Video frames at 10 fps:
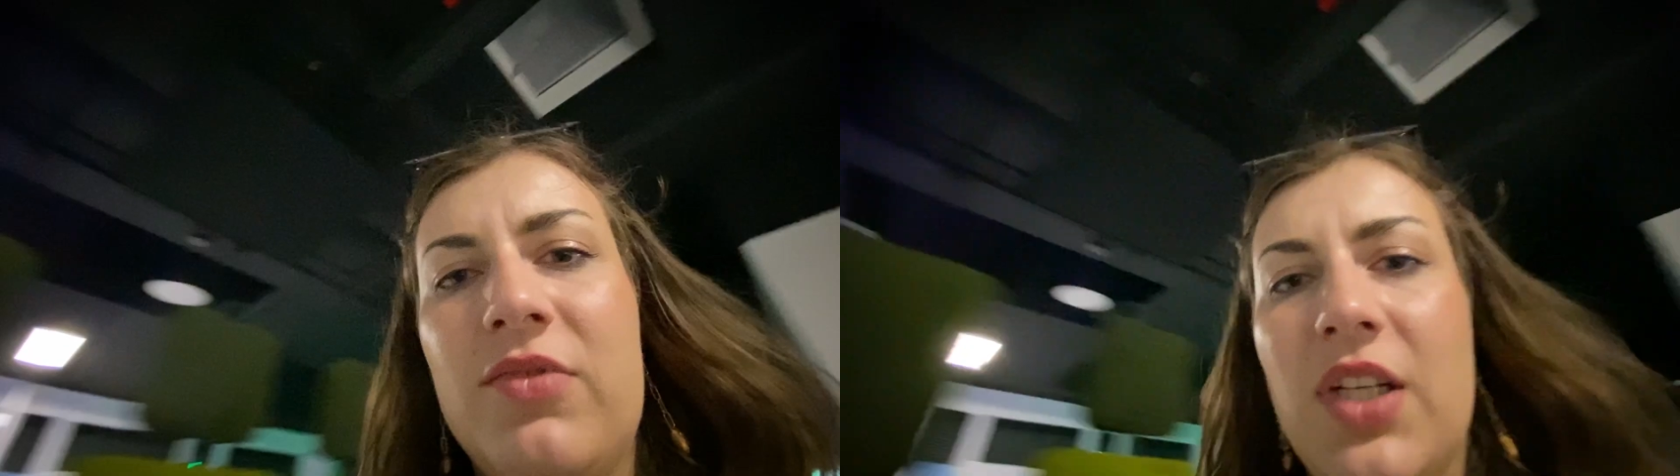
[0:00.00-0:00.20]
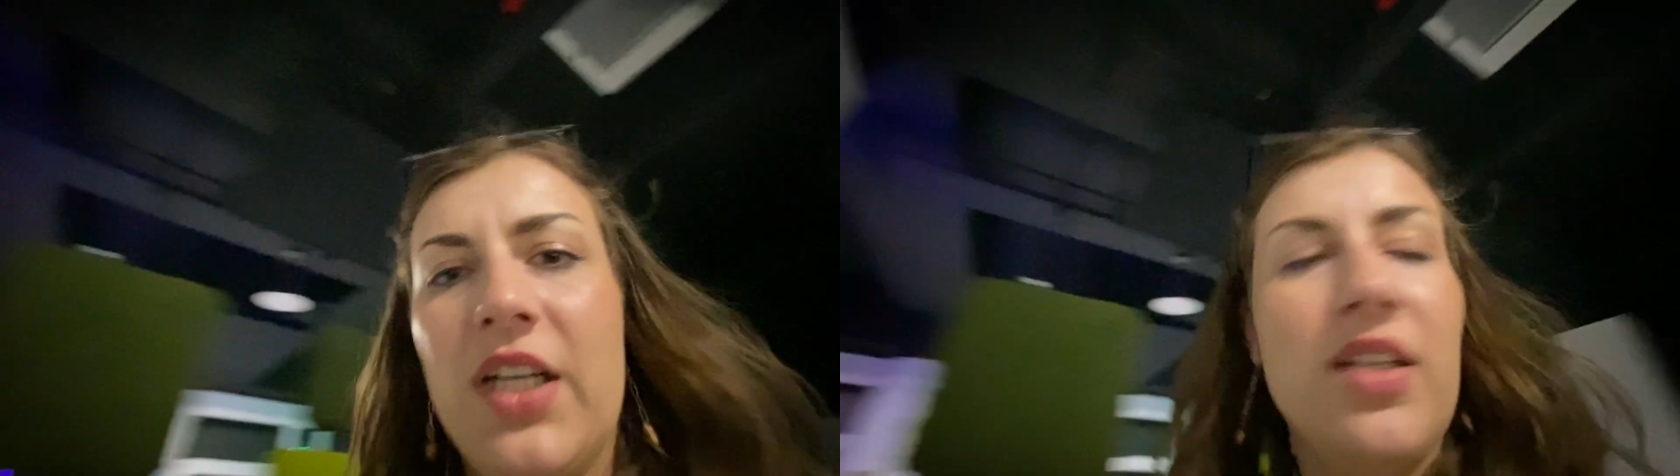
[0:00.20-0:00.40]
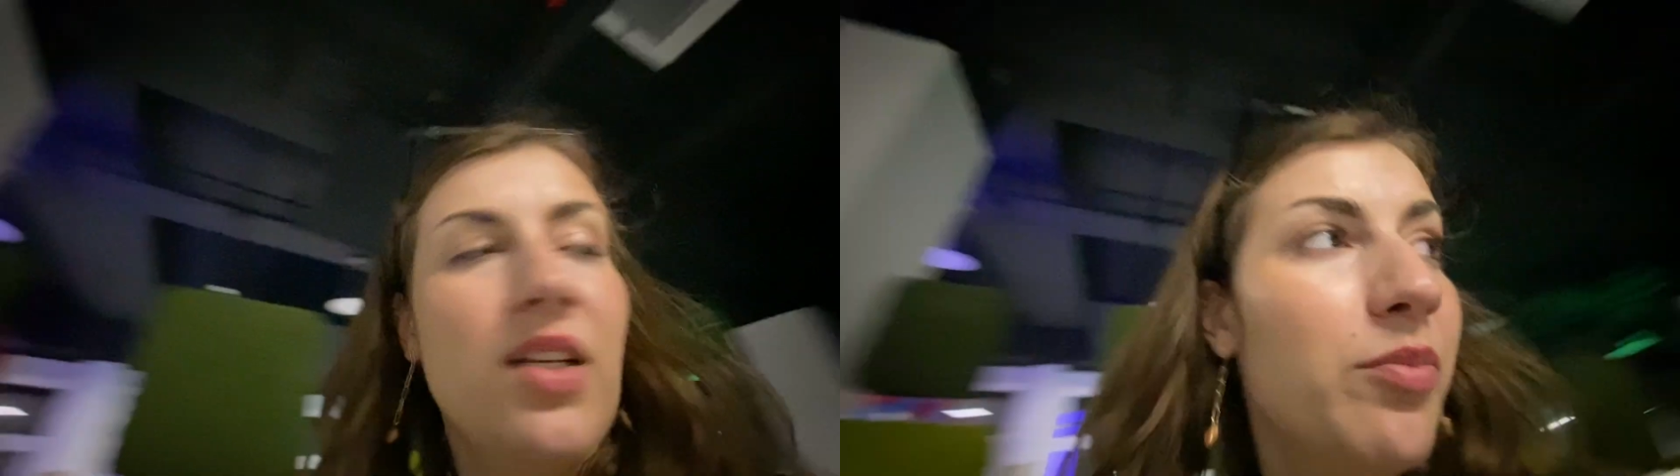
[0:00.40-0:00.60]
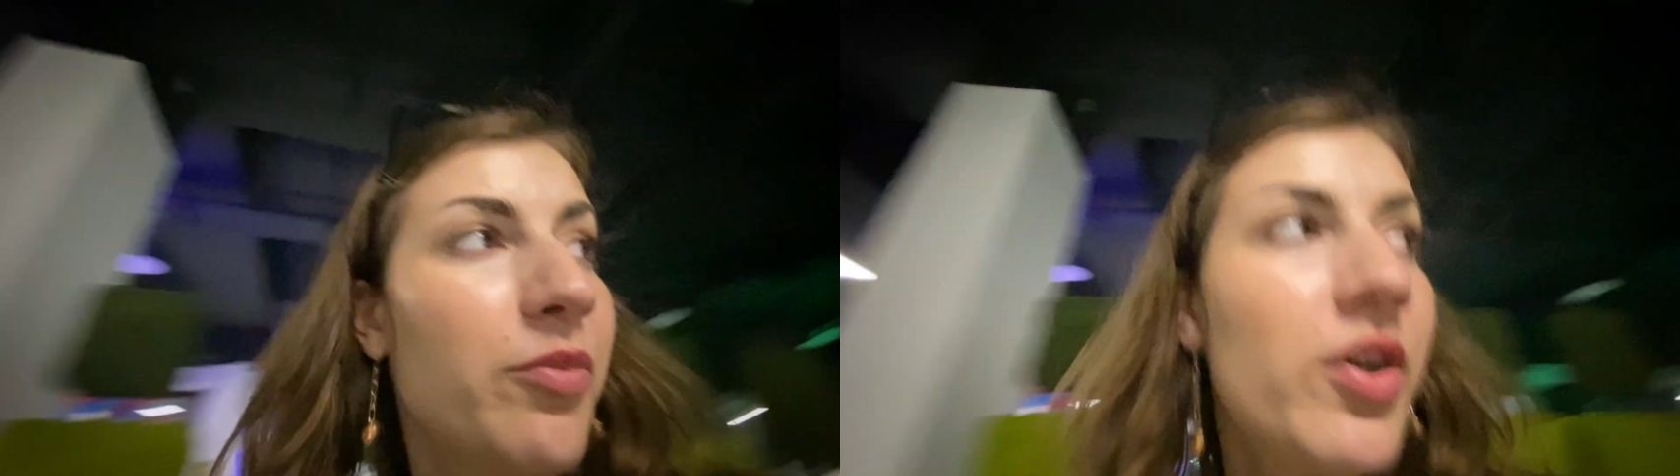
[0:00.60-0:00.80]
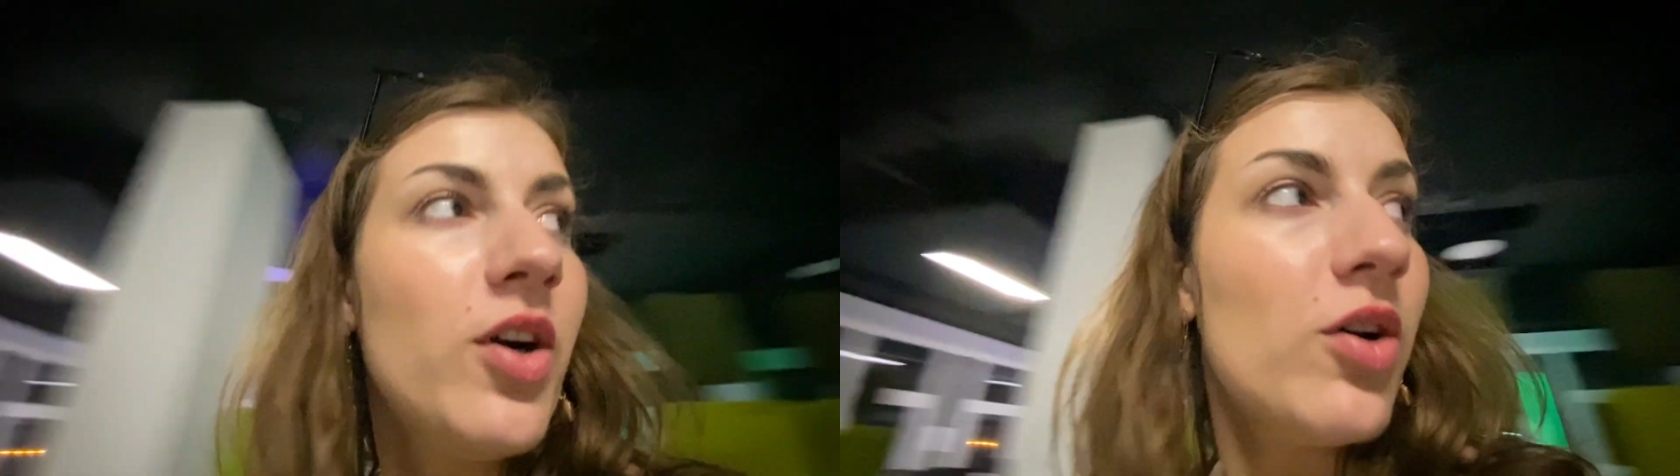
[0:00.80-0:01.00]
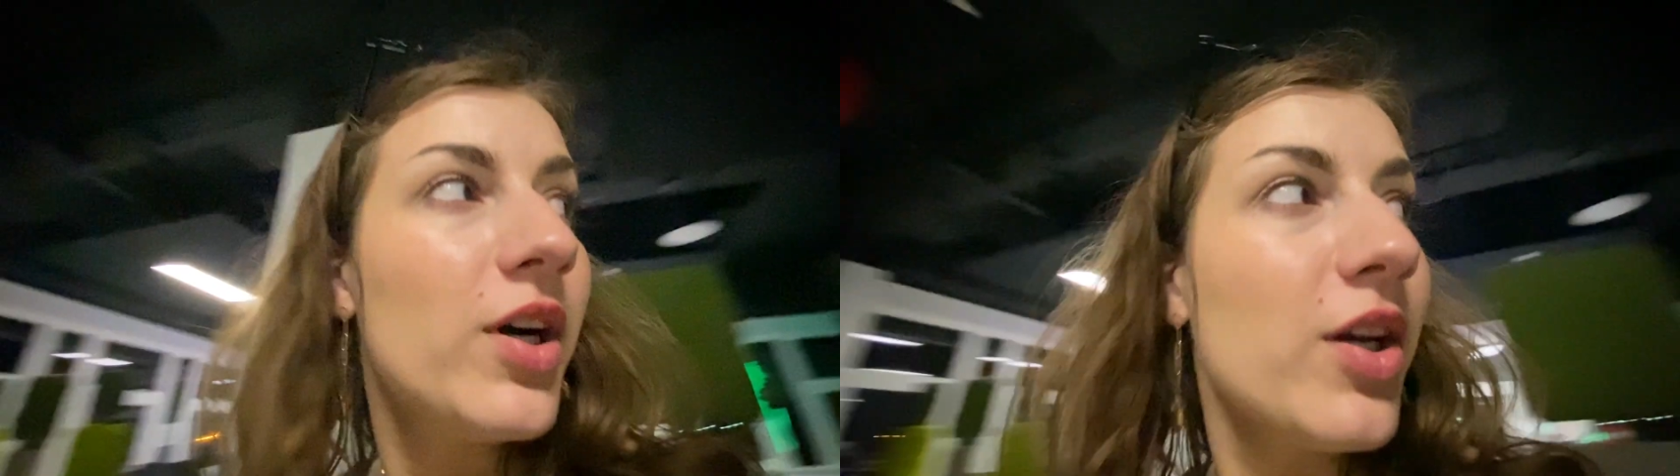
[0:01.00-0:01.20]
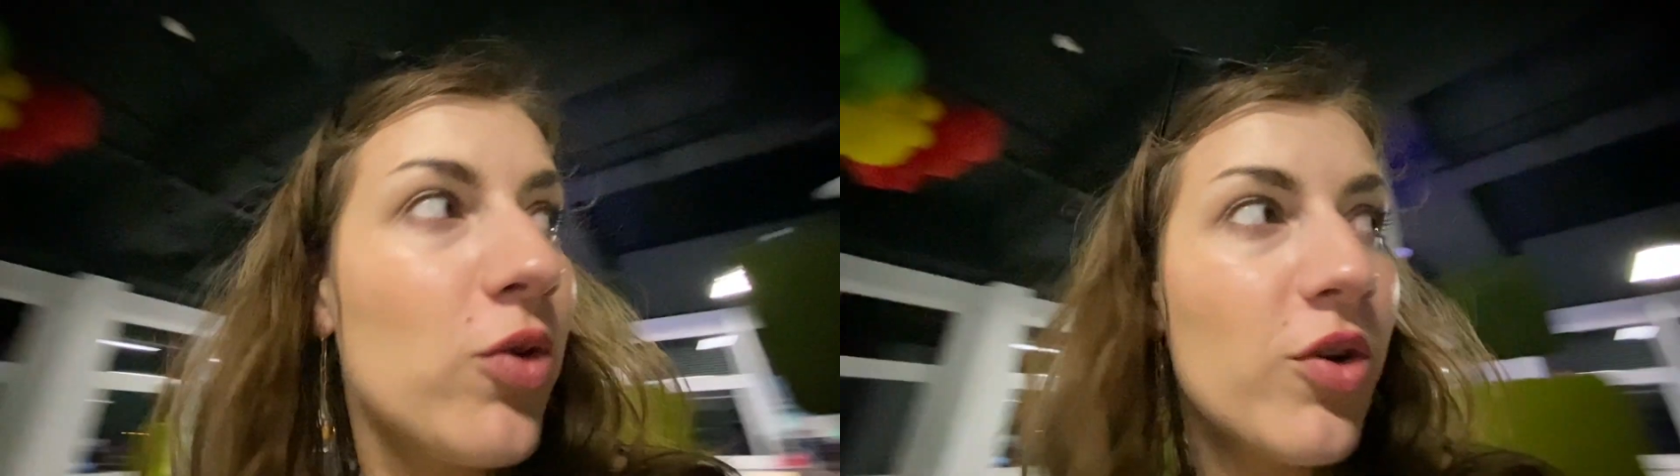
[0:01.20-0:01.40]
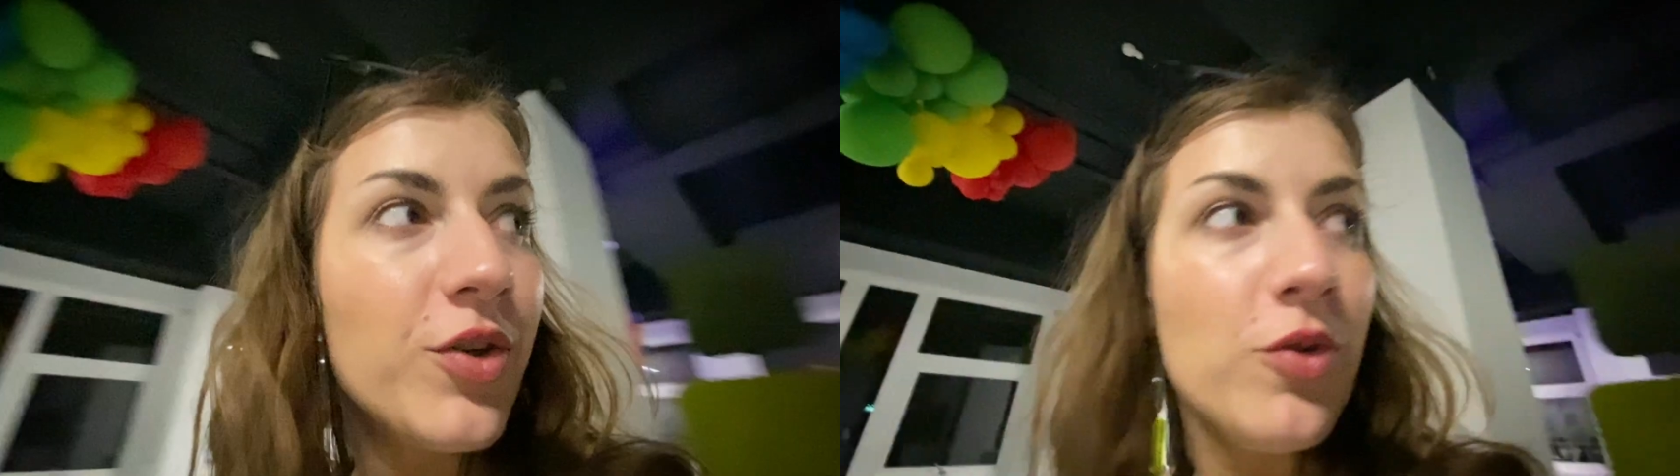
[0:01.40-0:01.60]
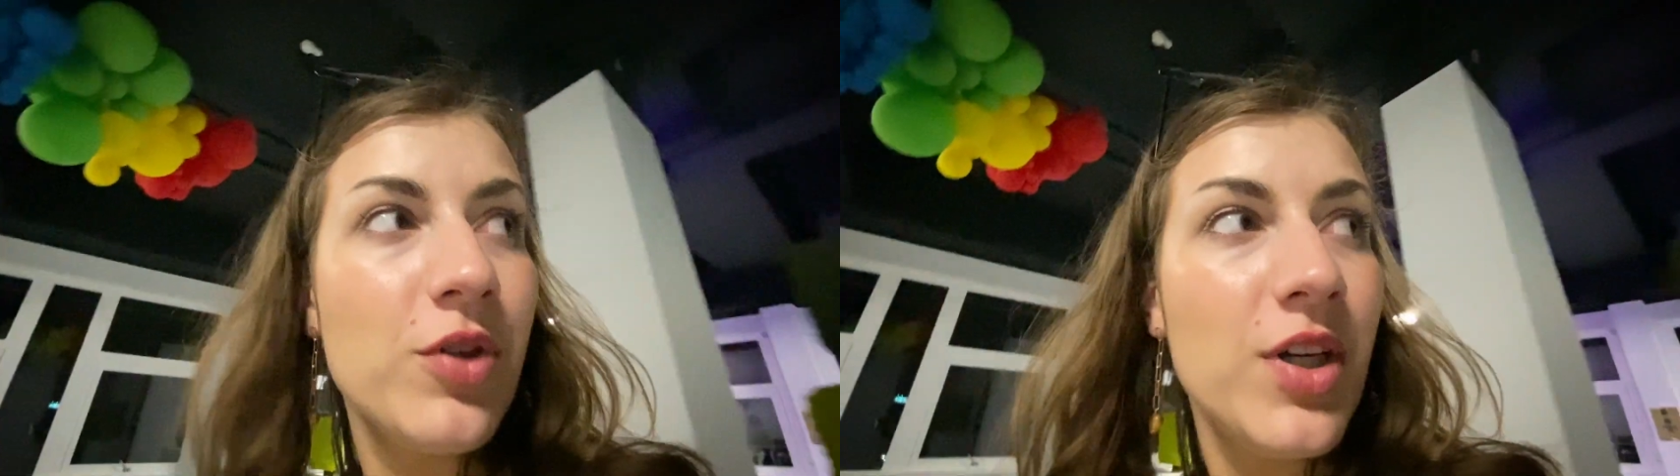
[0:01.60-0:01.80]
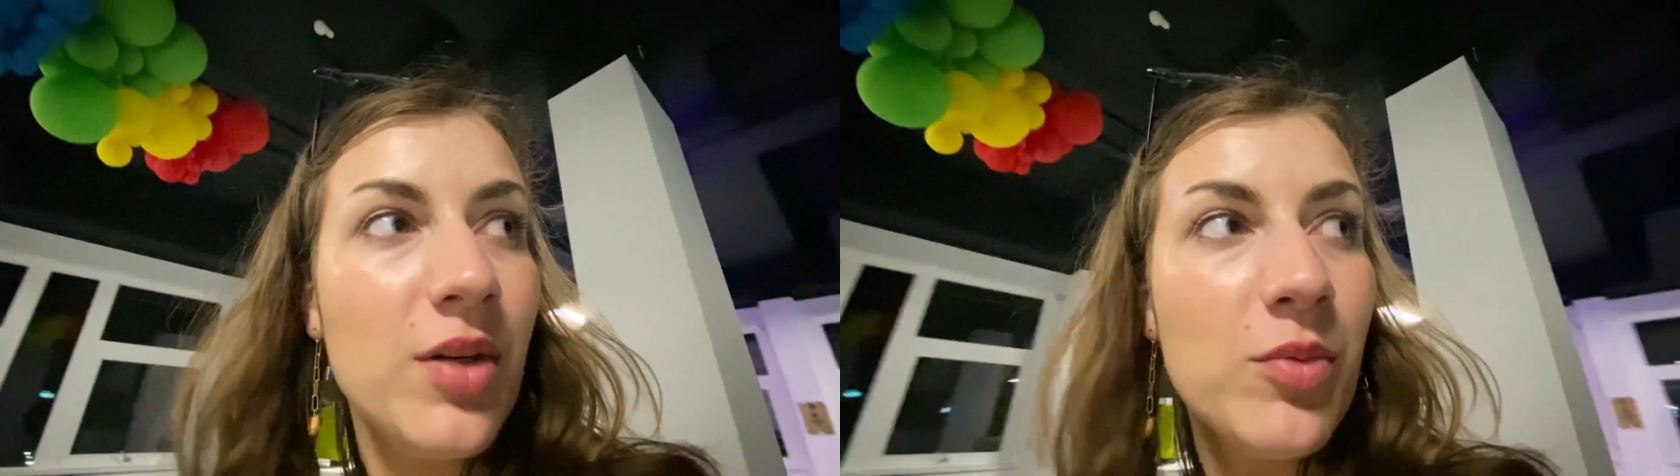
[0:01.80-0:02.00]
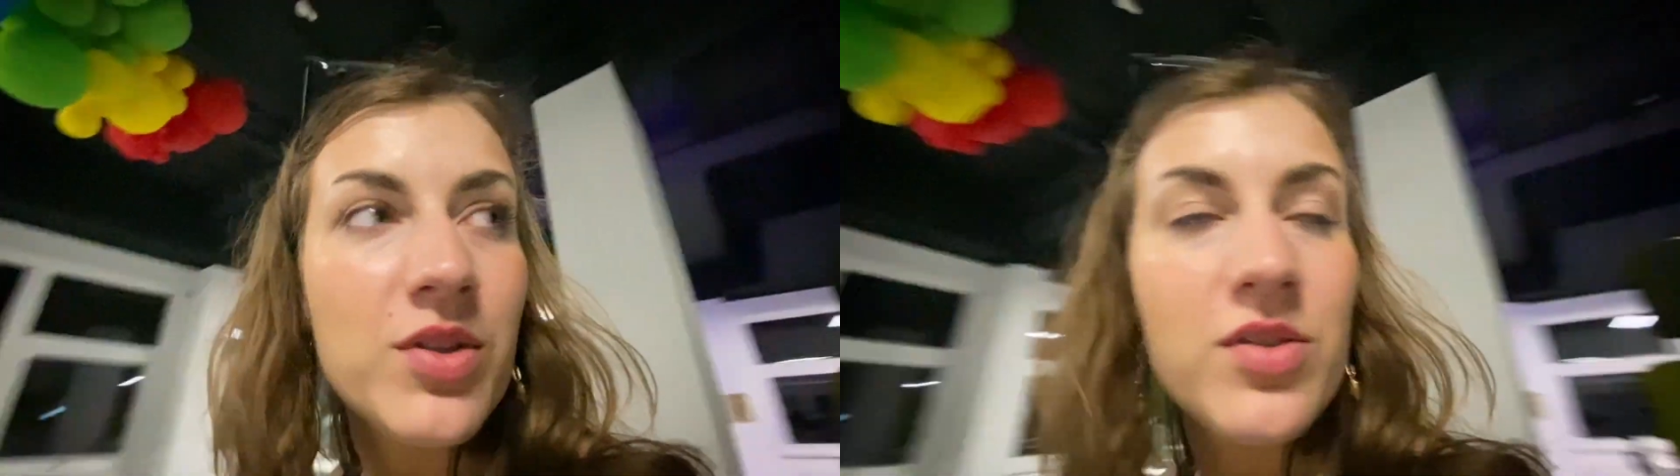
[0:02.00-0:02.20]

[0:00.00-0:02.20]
Vielleicht haben wir auch ein Audiotain mit